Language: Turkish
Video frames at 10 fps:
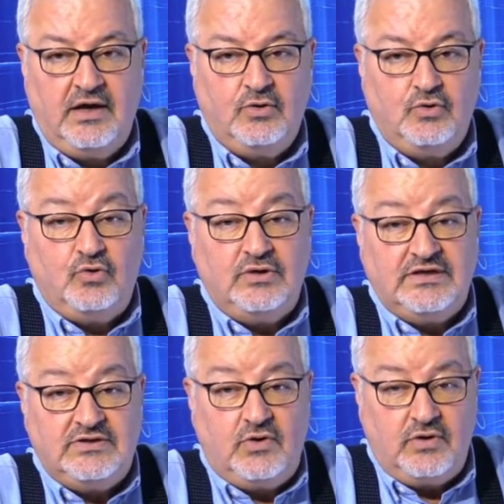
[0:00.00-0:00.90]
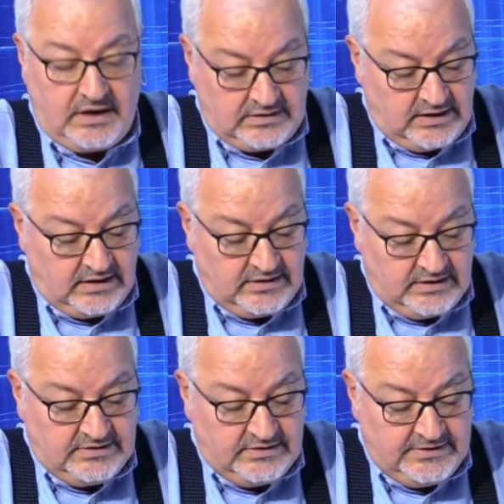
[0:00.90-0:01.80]
kuklası olarak da
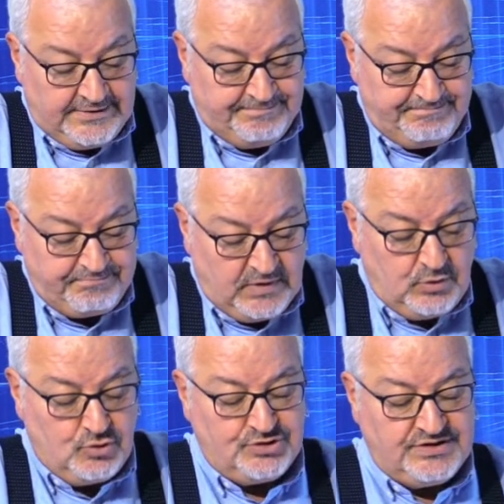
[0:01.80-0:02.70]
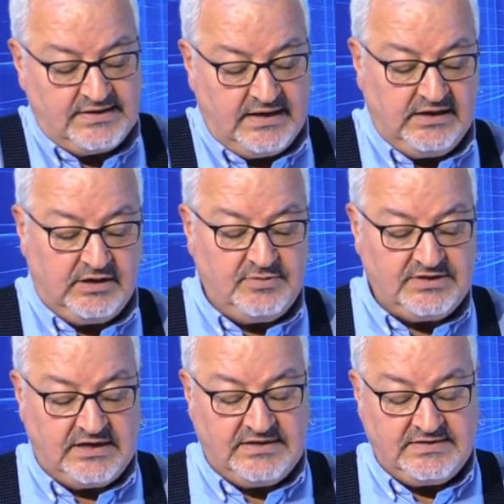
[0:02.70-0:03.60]
adlandırıldı. Gürcistan
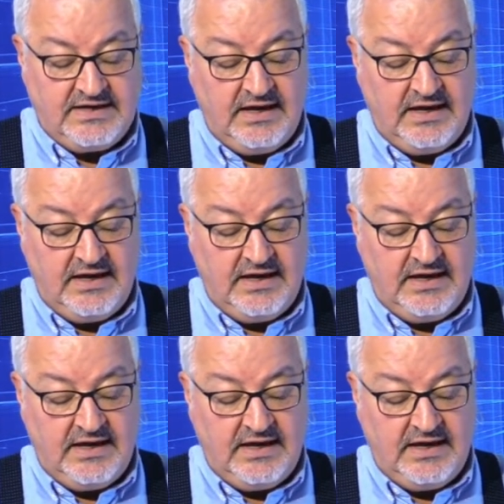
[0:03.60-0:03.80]
2008'de